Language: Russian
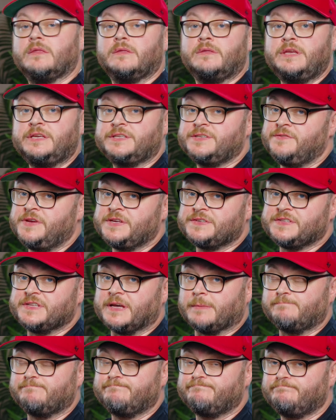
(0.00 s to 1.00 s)

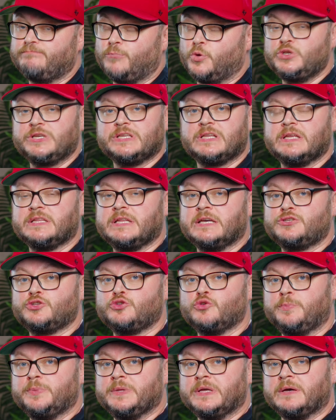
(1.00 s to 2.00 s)
Неизвестно, будет ли
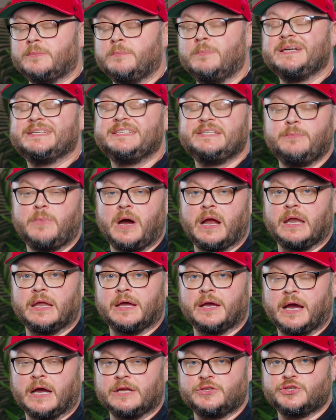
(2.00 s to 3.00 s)
доступно
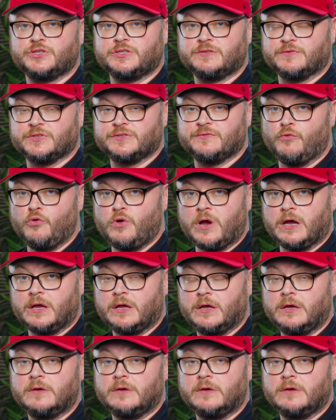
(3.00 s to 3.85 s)
максимальное качество звука